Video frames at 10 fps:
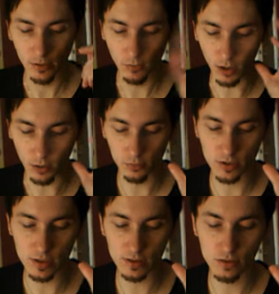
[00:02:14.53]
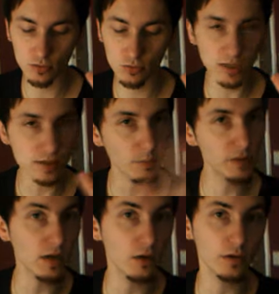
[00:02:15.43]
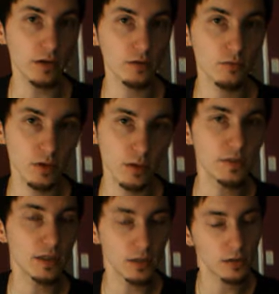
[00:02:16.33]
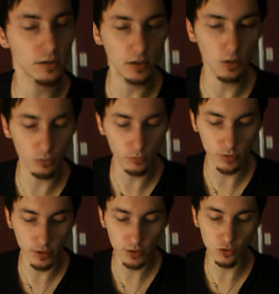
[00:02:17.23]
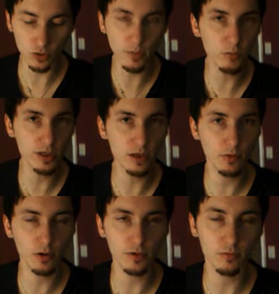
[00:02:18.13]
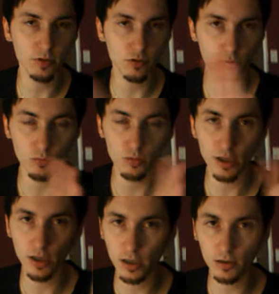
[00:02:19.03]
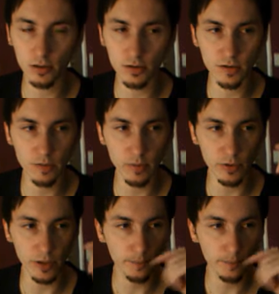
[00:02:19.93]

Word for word: Voilà, tout ça, ça a pris sa retraite. Quand même des, gros noms. Je n'en ai pas oublié à mon avis. Si j'en ai oublié un, n'hésitez pas à me le